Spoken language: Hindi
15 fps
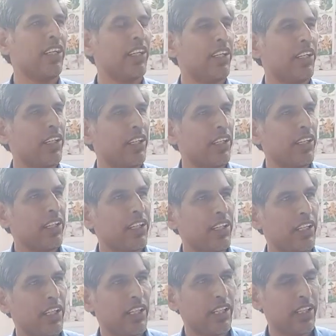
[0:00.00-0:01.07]
चलिए फिर आने
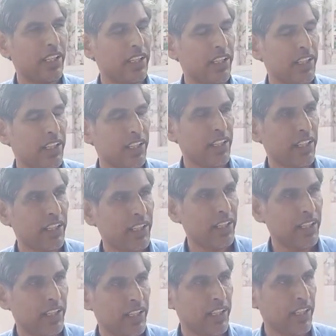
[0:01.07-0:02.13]
वाले वक्त में किस हिसाब
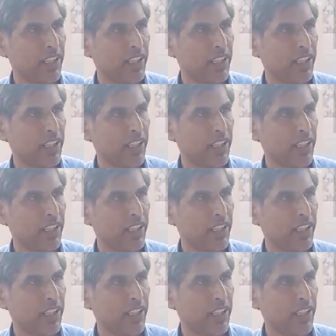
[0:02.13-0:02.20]
से